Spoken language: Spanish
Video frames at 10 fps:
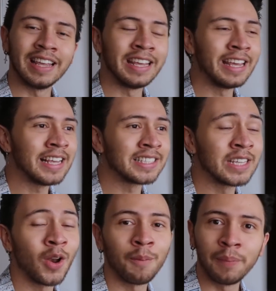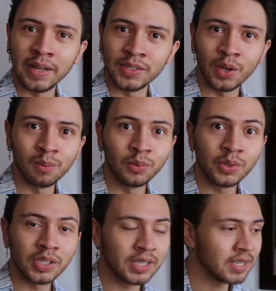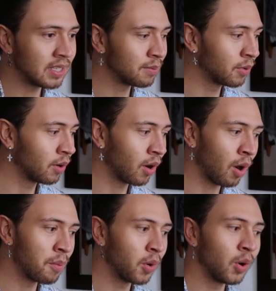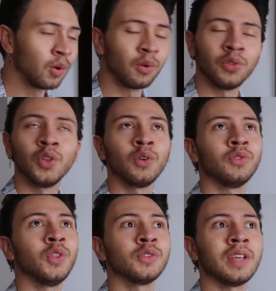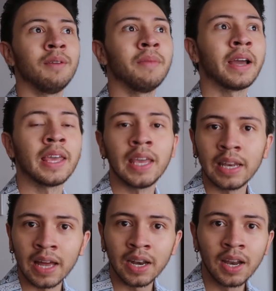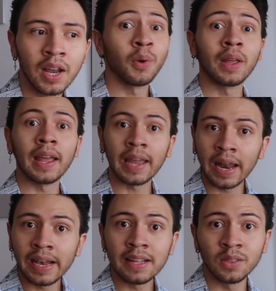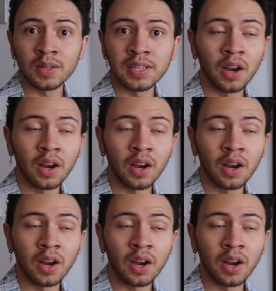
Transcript: y se lo aprecio muchísimo como no, no, no, se imaginan porque qué lindo es